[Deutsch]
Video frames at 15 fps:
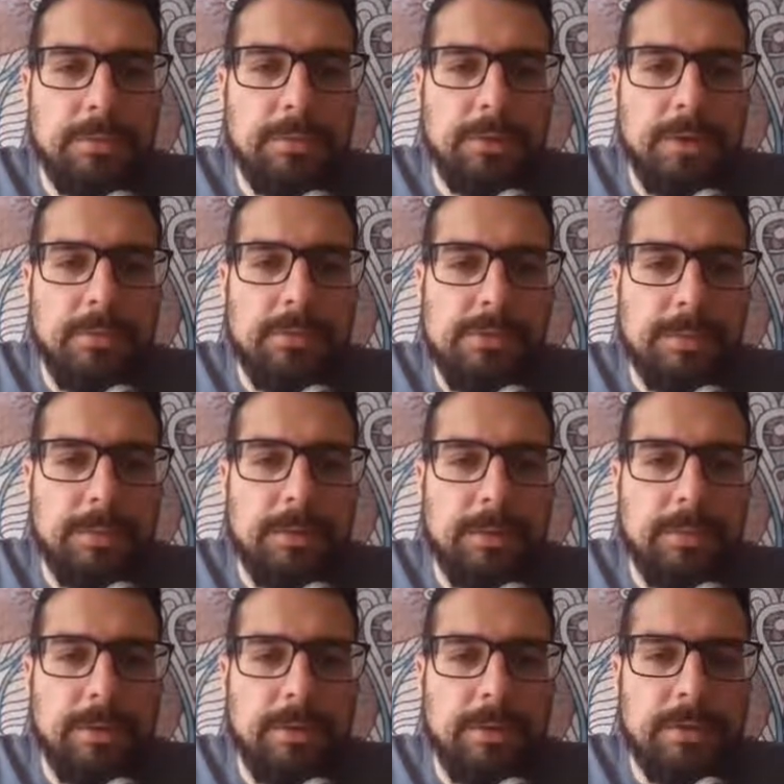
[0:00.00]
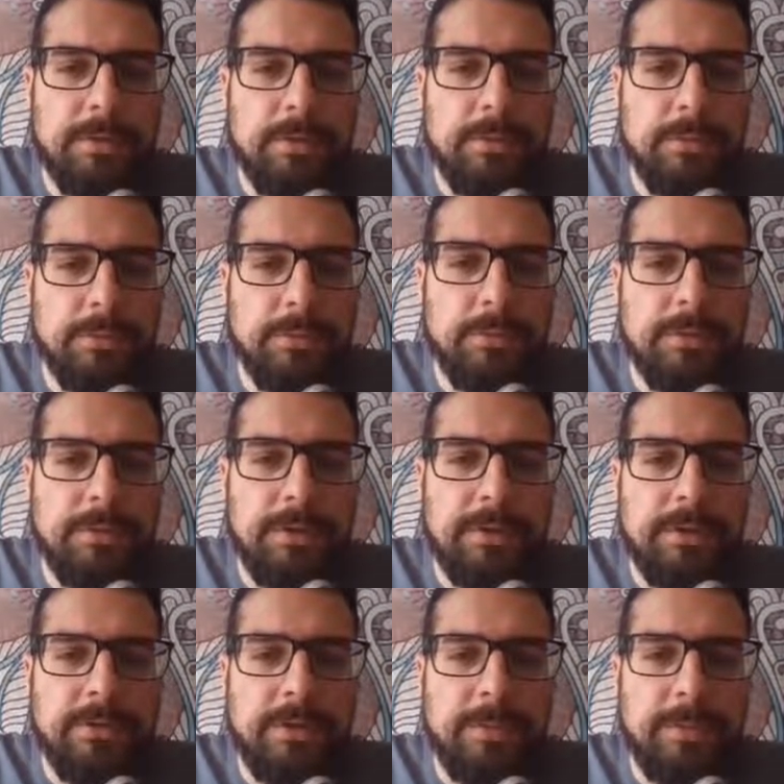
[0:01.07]
bekämpfen wir später mal. Ghoul,
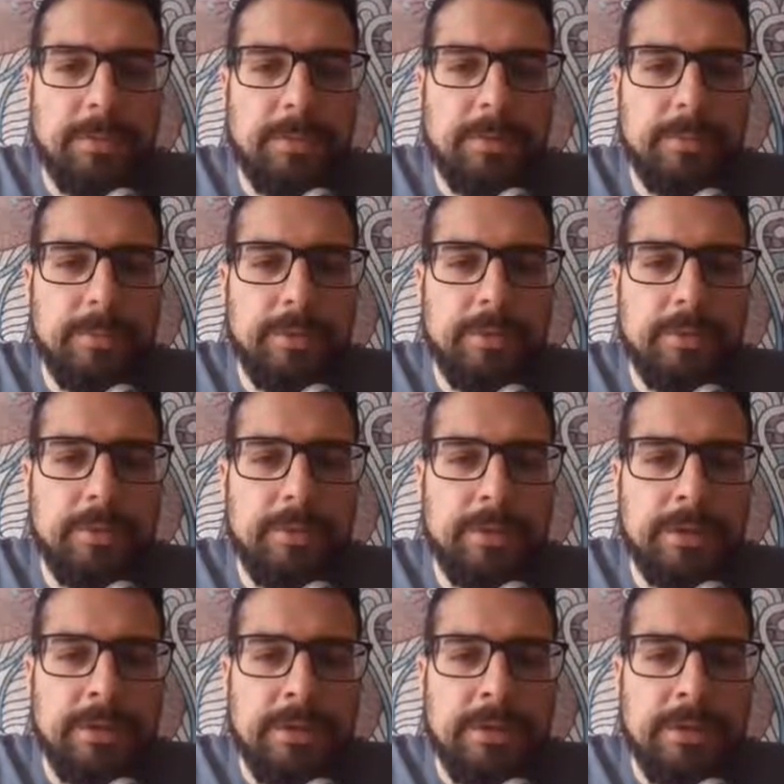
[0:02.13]
wartet jetzt mal bitte ein bisschen.